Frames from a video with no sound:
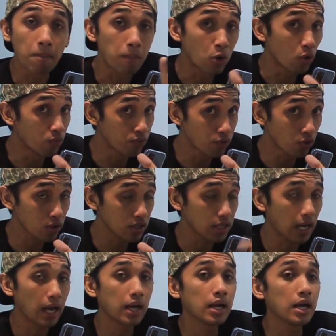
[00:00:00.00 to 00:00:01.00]
belum full
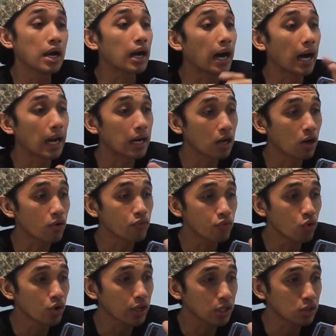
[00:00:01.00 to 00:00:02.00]
ya kalau
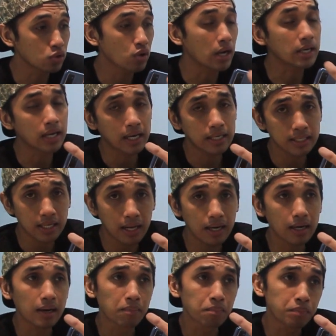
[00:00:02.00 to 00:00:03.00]
full itu harganya
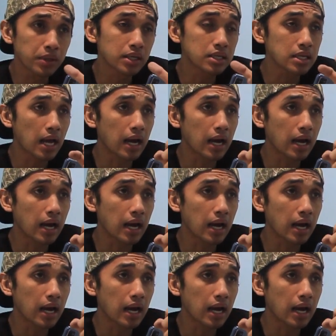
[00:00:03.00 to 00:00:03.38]
lebih di